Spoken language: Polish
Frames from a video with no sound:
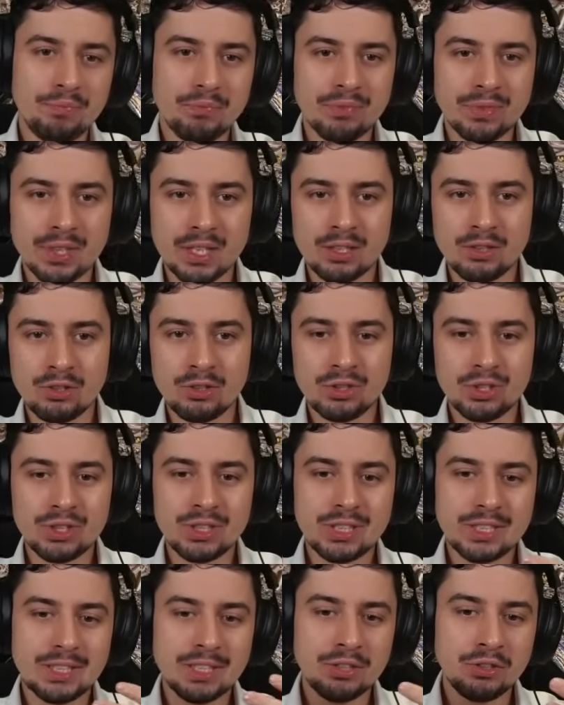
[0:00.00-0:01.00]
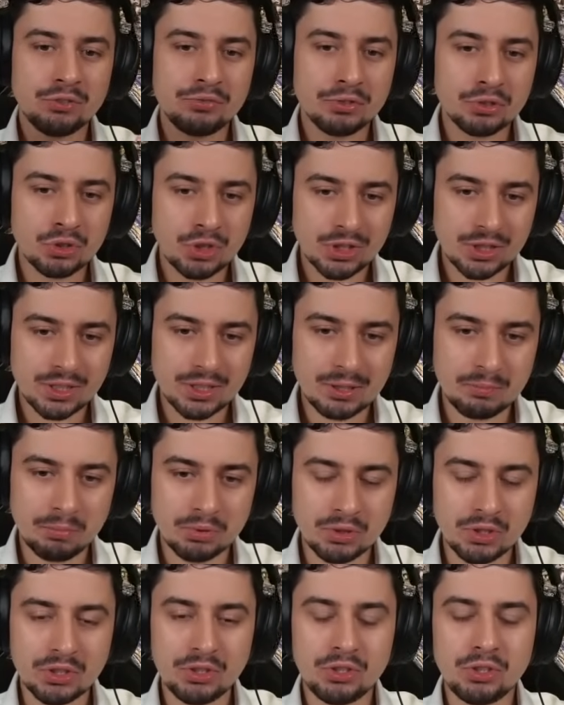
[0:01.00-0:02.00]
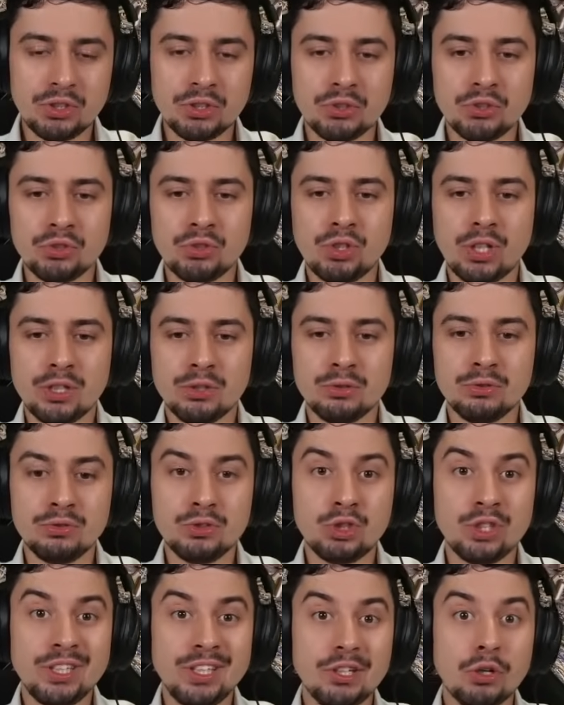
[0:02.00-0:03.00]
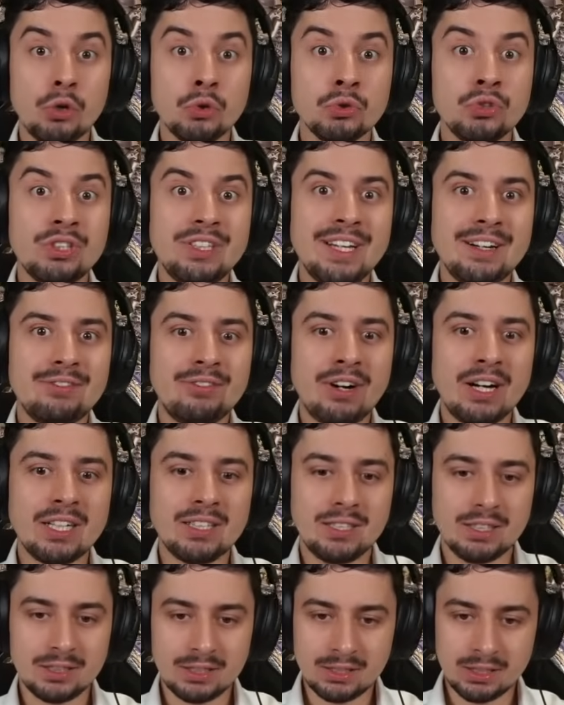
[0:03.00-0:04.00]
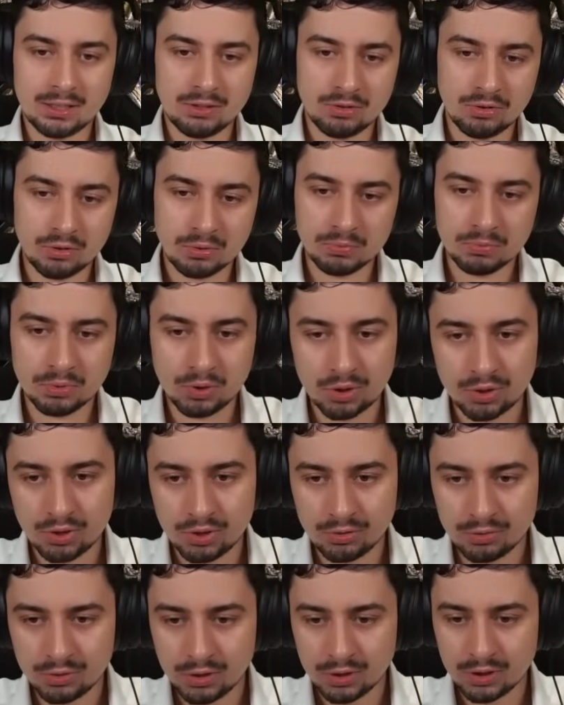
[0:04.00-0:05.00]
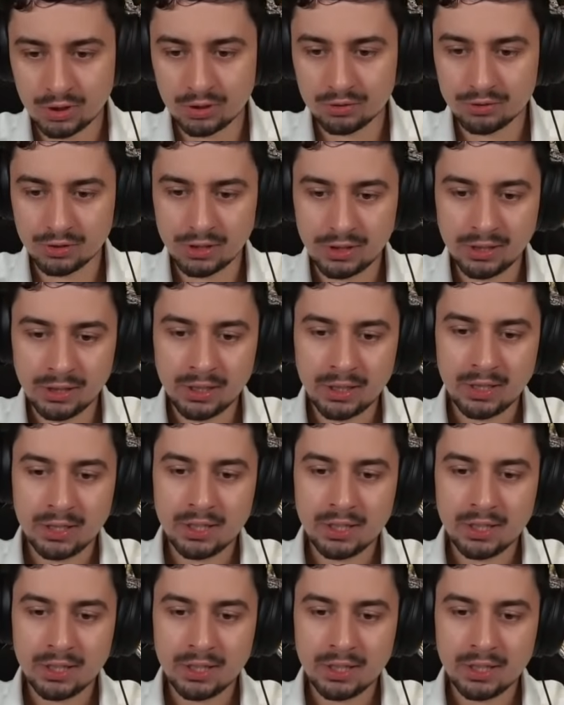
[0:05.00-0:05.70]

mm, to jest takie nowoczesne podejście do szachów, czyli oddawanie centrum przeciwnikowi.